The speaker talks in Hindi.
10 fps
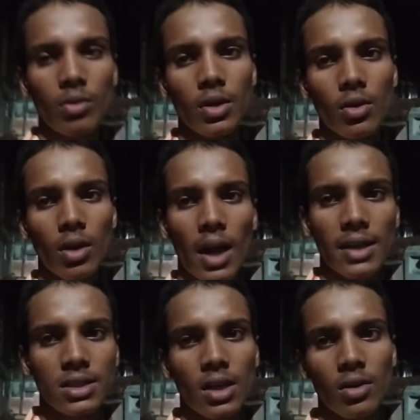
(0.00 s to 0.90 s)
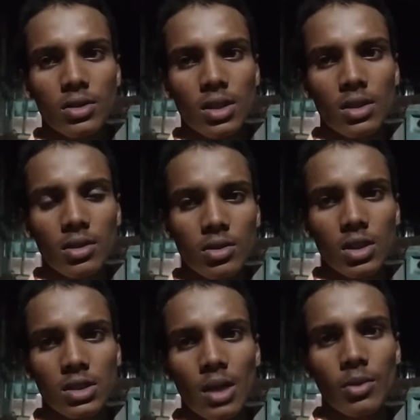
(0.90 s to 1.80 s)
वीडियो को लाइक शेयर और चैनल को
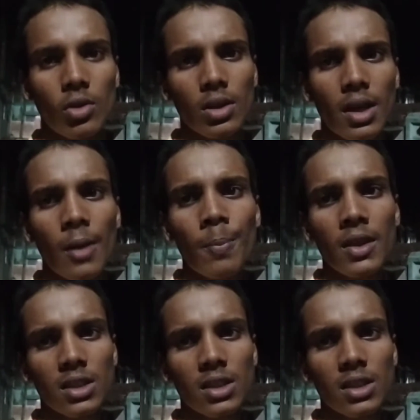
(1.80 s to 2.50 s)
सब्सक्राइब जरूर कीजिएगा